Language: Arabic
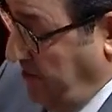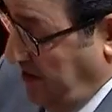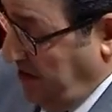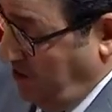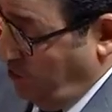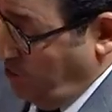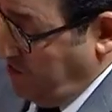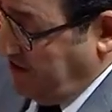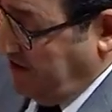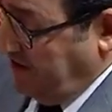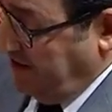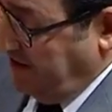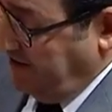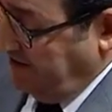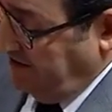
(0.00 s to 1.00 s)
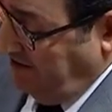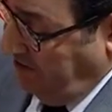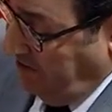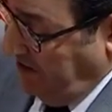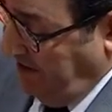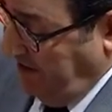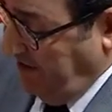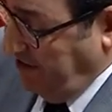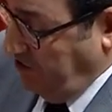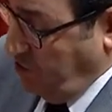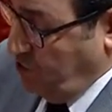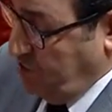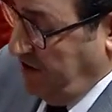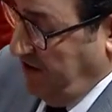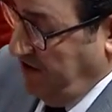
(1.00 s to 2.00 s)
بأن الوزارة كتعمل على
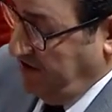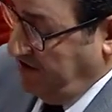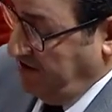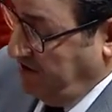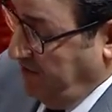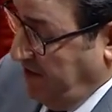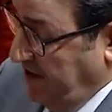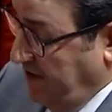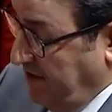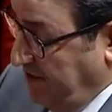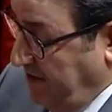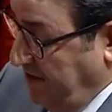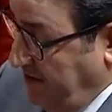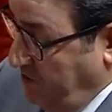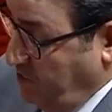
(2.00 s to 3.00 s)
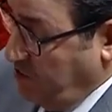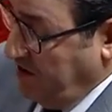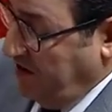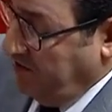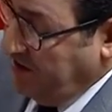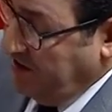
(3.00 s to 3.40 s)
توجيه الاستثمارات مزعم